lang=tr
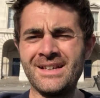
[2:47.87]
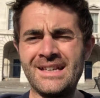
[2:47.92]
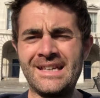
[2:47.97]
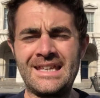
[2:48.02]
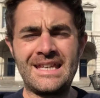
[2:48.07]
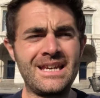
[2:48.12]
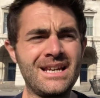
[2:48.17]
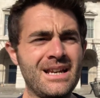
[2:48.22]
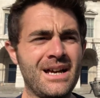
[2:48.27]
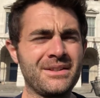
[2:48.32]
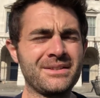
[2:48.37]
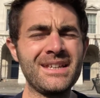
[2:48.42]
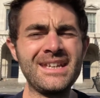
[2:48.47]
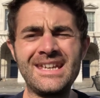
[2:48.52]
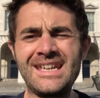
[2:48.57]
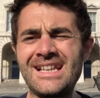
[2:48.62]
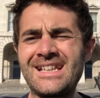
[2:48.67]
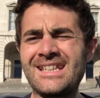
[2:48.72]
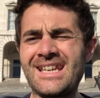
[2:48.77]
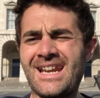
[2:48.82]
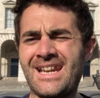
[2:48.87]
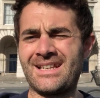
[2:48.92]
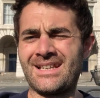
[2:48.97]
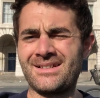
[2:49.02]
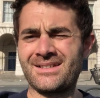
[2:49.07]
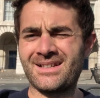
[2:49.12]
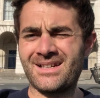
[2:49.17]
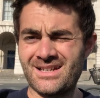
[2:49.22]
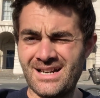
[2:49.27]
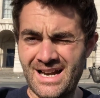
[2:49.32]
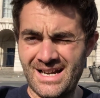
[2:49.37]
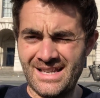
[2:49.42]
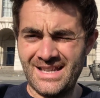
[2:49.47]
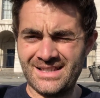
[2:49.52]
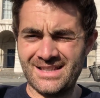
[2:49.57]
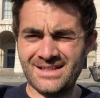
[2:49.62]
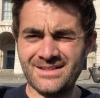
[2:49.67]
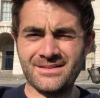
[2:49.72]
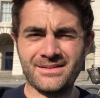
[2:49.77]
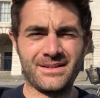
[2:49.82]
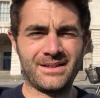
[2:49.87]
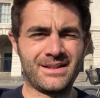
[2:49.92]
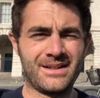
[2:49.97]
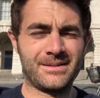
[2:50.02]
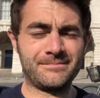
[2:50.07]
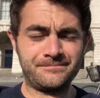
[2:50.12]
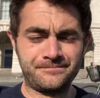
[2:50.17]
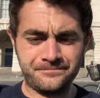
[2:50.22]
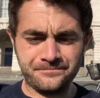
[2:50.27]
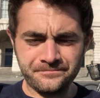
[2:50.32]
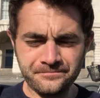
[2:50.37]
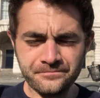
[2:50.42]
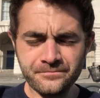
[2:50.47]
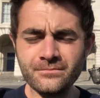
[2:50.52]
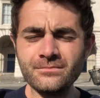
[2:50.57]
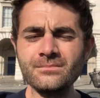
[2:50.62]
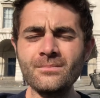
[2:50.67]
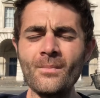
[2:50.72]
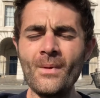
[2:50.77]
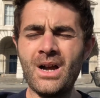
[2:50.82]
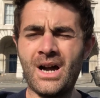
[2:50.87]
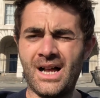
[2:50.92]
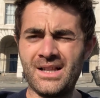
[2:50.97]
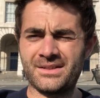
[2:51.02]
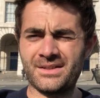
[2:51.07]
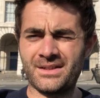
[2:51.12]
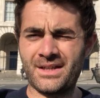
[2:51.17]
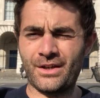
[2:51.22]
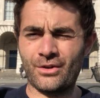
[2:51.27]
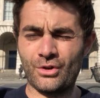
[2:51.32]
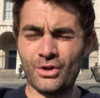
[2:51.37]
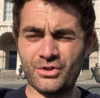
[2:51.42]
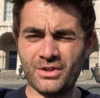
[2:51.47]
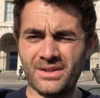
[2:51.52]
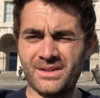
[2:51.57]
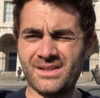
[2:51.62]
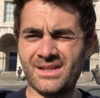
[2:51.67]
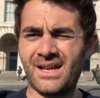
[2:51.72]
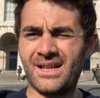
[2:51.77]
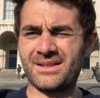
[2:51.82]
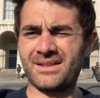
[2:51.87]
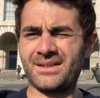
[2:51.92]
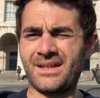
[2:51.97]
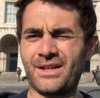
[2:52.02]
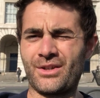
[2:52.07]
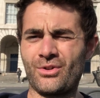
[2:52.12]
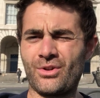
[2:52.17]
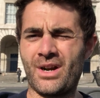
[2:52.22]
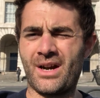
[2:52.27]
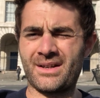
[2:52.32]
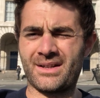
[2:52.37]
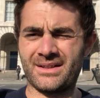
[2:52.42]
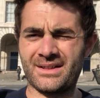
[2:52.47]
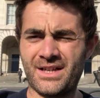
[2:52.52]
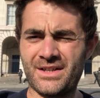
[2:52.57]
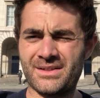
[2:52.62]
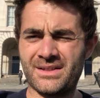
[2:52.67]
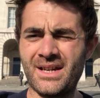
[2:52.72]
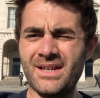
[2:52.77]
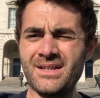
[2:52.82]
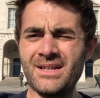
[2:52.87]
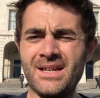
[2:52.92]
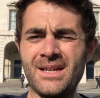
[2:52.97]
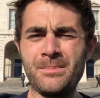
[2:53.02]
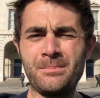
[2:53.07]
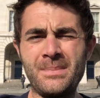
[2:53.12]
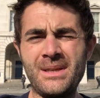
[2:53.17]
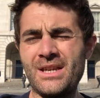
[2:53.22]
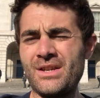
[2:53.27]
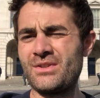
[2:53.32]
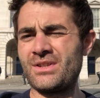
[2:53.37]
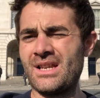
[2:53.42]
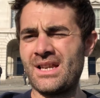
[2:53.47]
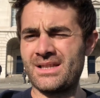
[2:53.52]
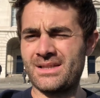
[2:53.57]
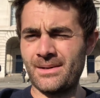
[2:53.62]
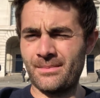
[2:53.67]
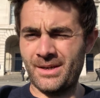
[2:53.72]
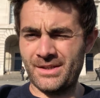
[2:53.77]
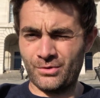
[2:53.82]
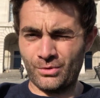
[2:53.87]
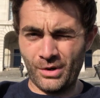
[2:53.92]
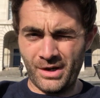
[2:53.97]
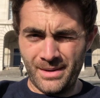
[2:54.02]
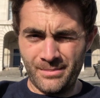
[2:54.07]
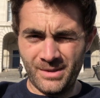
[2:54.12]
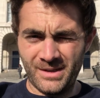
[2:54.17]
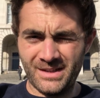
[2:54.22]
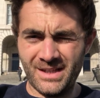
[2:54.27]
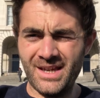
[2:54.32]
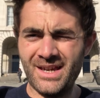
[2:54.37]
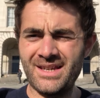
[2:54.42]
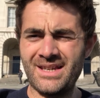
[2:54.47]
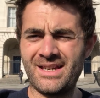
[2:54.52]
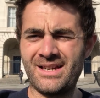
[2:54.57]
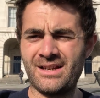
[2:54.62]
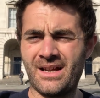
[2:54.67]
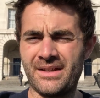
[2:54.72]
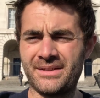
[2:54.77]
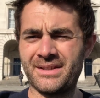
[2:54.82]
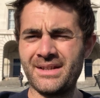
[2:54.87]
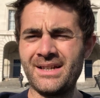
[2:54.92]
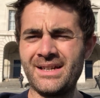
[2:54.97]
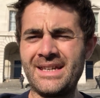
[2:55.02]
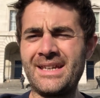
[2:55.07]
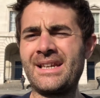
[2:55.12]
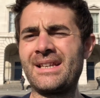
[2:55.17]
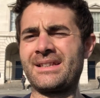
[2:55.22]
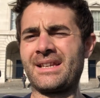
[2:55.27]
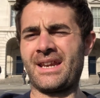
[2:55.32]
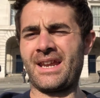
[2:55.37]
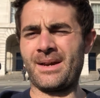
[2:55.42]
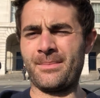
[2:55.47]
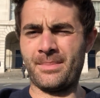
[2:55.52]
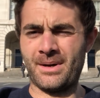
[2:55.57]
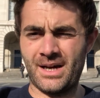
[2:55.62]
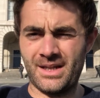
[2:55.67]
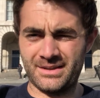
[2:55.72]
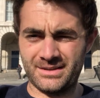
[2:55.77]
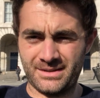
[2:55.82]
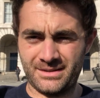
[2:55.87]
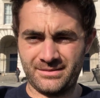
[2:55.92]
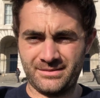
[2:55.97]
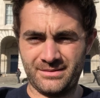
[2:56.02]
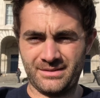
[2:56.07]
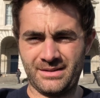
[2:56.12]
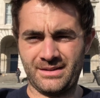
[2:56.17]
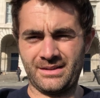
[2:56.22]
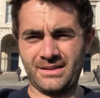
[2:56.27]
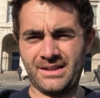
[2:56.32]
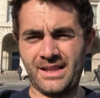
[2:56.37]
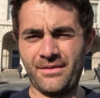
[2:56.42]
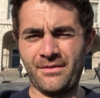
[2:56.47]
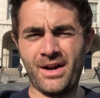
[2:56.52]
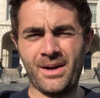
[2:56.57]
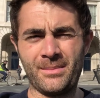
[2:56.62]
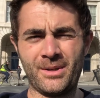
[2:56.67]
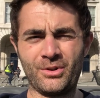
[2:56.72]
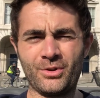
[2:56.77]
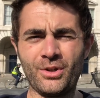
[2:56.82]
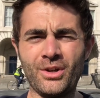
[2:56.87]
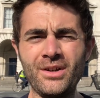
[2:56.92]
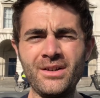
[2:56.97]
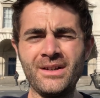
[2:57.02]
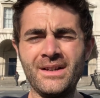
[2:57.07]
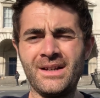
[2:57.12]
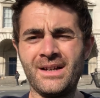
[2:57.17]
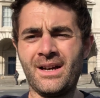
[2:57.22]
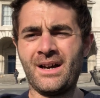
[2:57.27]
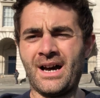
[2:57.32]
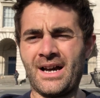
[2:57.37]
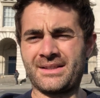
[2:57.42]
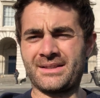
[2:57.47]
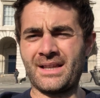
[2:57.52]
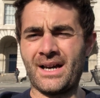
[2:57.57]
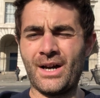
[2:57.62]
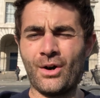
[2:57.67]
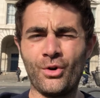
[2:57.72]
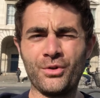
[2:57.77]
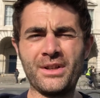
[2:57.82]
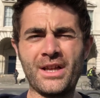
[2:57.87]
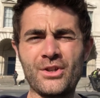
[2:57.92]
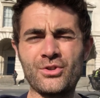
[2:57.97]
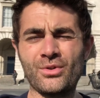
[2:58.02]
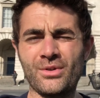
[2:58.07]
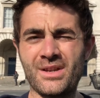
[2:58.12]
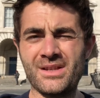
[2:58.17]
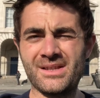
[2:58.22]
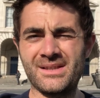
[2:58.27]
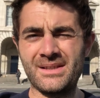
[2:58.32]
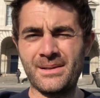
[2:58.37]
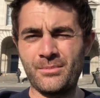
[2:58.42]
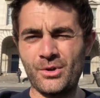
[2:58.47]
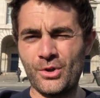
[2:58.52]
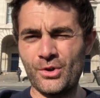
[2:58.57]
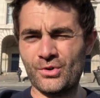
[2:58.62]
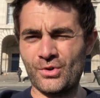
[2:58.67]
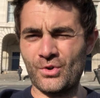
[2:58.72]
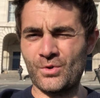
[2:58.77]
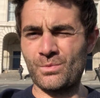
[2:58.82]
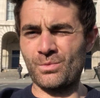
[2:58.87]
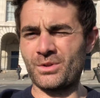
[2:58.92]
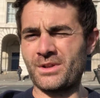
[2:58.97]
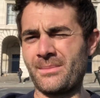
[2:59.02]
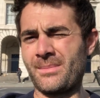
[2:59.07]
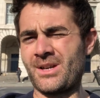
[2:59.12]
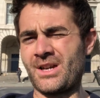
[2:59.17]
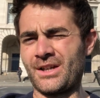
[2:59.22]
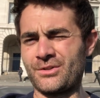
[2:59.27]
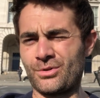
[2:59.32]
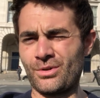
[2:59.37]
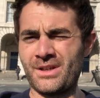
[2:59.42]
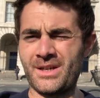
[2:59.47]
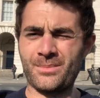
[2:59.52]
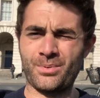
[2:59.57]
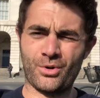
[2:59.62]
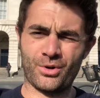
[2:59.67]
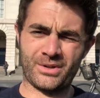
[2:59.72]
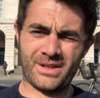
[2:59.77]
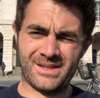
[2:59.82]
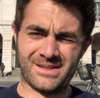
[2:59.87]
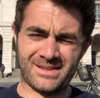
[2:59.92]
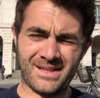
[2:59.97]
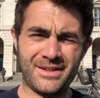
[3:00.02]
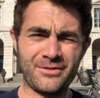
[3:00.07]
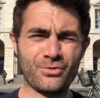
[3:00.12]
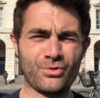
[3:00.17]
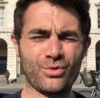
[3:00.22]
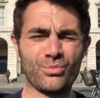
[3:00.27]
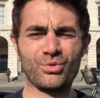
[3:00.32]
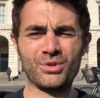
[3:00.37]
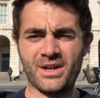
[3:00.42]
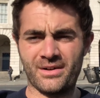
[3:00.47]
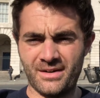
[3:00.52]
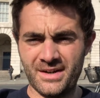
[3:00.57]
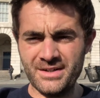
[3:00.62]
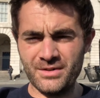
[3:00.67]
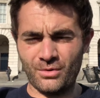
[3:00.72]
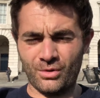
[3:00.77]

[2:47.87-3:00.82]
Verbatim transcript: İrlanda İngiltere'nin kraliyetin e, altına giriyor, çatısı altına giriyor arkadaşlar. 1. Elizabeth döneminde İrlanda İngiltere'ye bağlı e, devam ediyor. Hatta ondan sonrasında biliyorsunuz burada bir Katolik protestan durumu da var.